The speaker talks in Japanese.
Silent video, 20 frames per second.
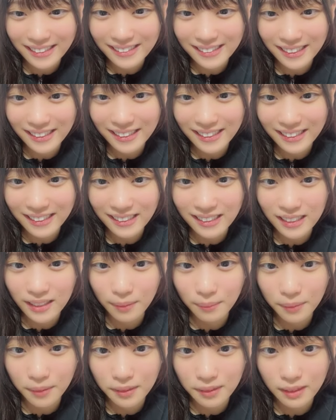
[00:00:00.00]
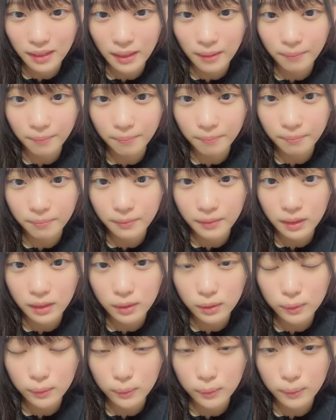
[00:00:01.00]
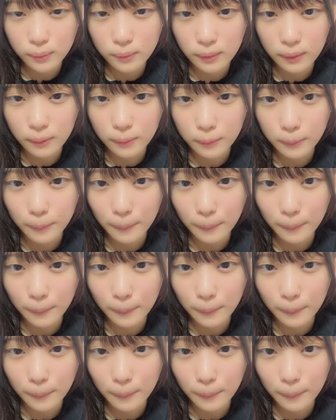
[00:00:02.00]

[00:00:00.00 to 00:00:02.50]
素敵って思ってそうなの